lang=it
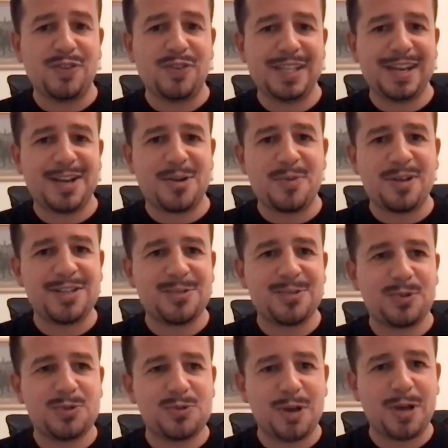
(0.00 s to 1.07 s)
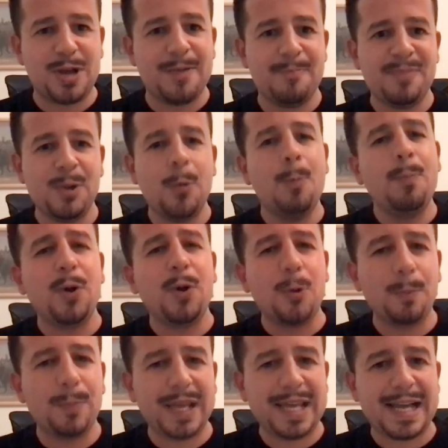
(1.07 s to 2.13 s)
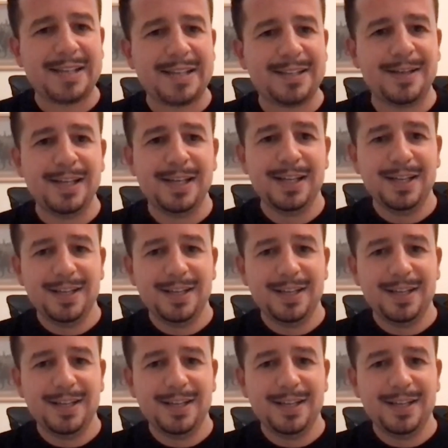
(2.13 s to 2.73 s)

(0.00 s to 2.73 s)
vedere come una situazione un po' complicata,